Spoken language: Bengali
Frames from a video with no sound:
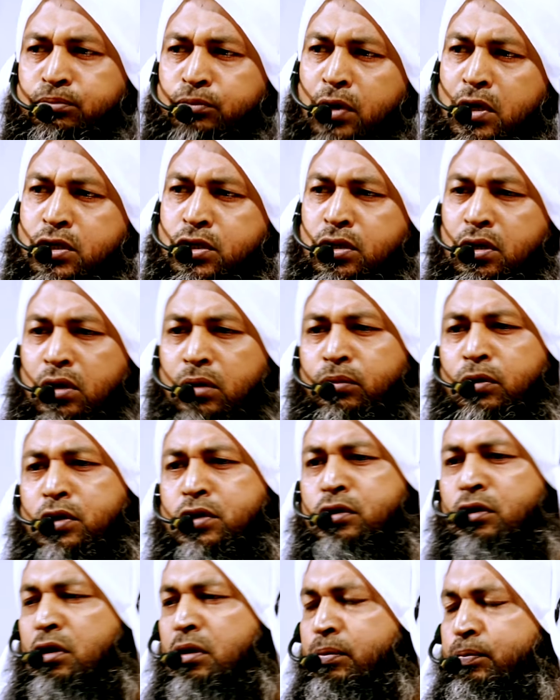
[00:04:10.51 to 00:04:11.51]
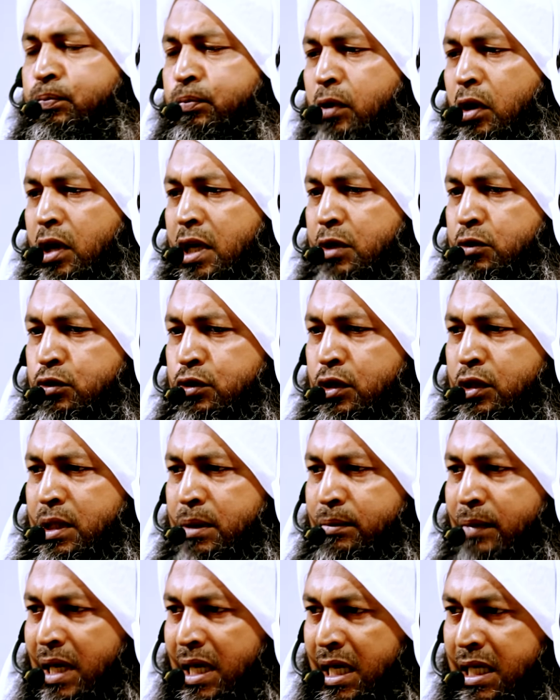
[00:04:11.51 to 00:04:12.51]
বছর বছর পরেও যদি
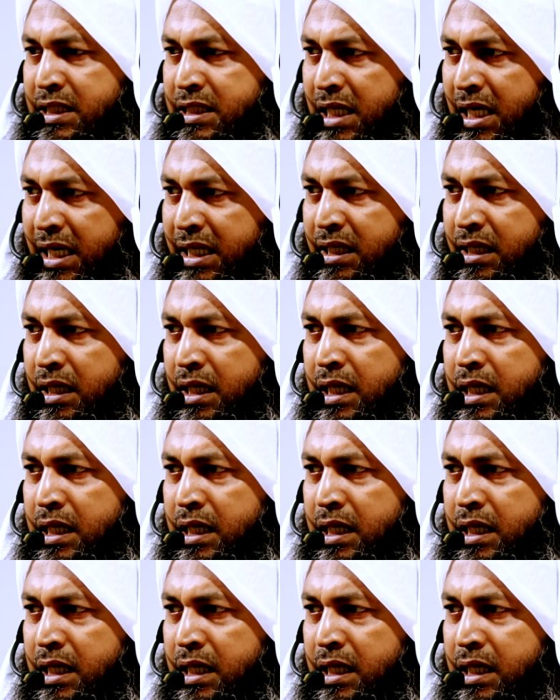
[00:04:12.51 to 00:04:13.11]
মারা যায়